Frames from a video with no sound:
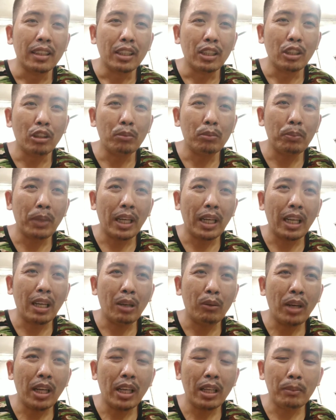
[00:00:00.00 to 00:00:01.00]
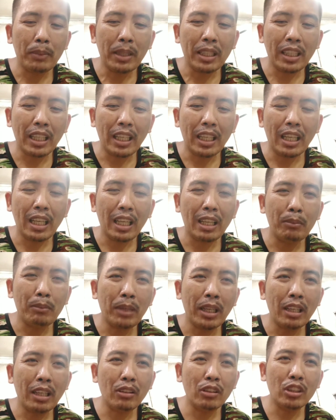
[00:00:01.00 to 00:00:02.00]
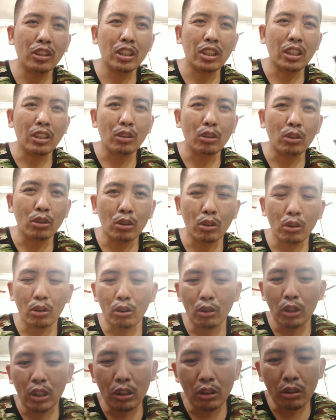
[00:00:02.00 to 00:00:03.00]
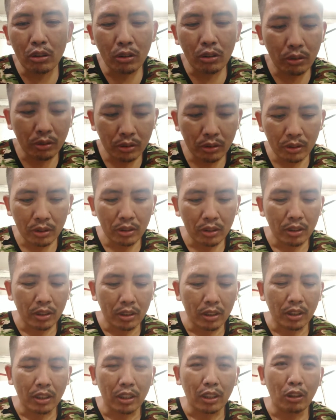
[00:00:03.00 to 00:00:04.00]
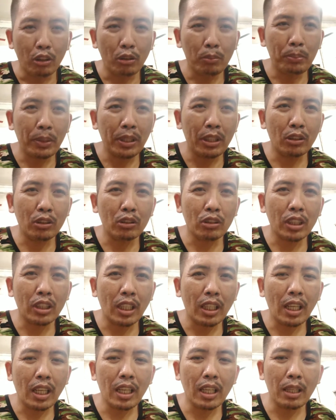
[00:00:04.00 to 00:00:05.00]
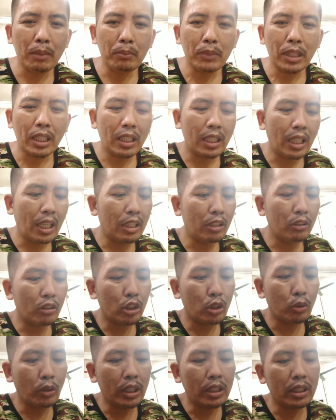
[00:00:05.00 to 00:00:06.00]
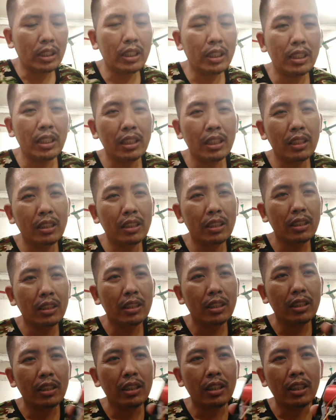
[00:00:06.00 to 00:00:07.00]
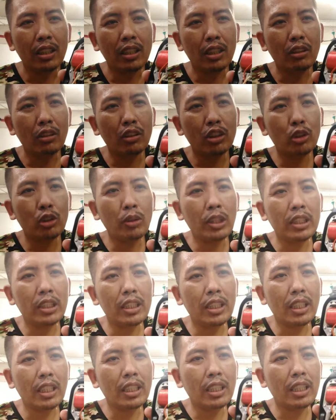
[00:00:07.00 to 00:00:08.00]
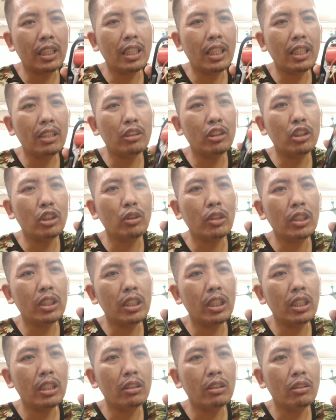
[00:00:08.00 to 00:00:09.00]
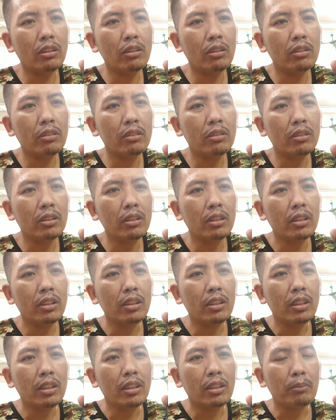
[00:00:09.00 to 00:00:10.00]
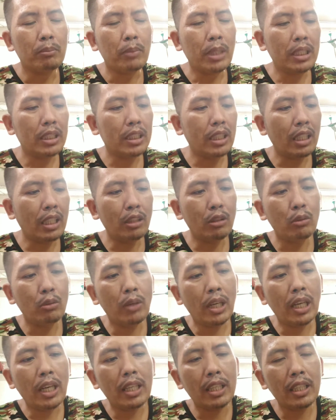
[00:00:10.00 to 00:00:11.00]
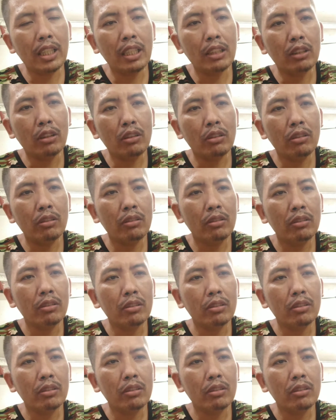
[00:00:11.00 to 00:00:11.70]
yung pangalawa namang dahilan mga lods ituturo ko ito i-open nyo to sa ilalim tingnan yung switch yung switch niya tingnan yung switch dito minsan yung wire nito